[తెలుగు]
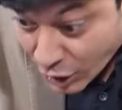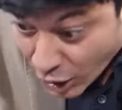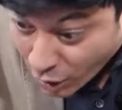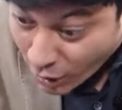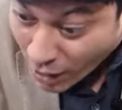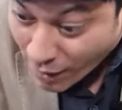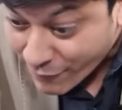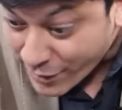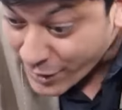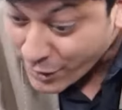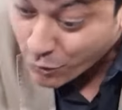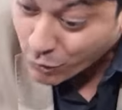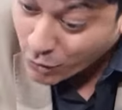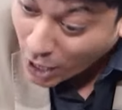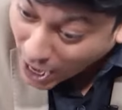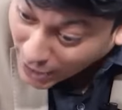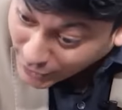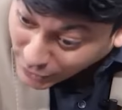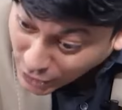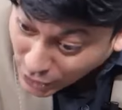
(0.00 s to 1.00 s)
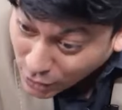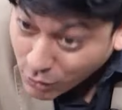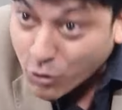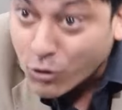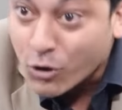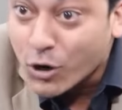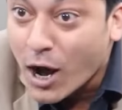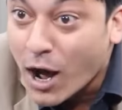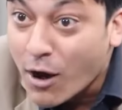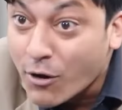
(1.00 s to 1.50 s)
అడ్డం వెరీ గుడ్
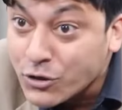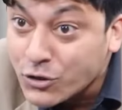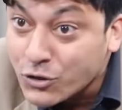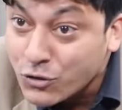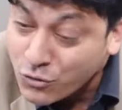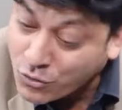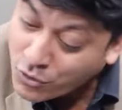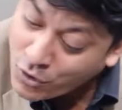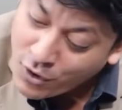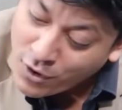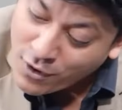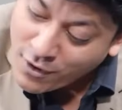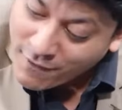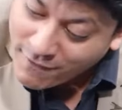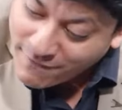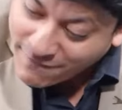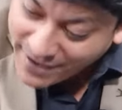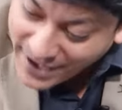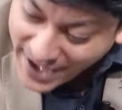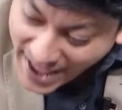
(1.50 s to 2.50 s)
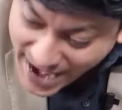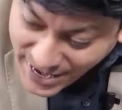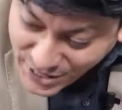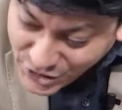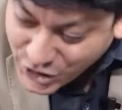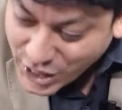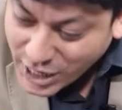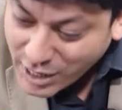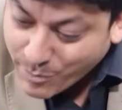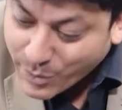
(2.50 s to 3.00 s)
అడ్డంకులు కావచ్చు
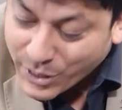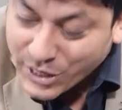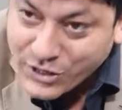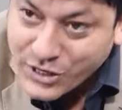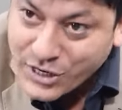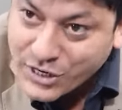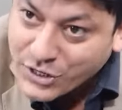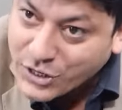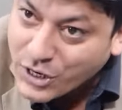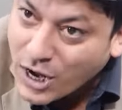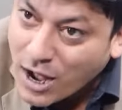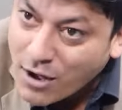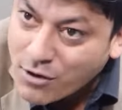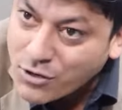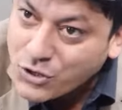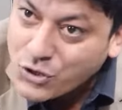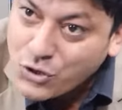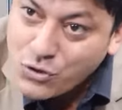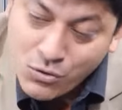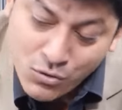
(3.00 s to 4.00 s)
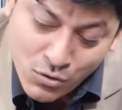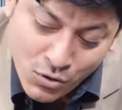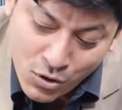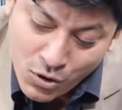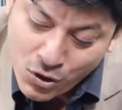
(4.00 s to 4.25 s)
ఫినాన్షియల్ ప్రెషర్స్ కావచ్చు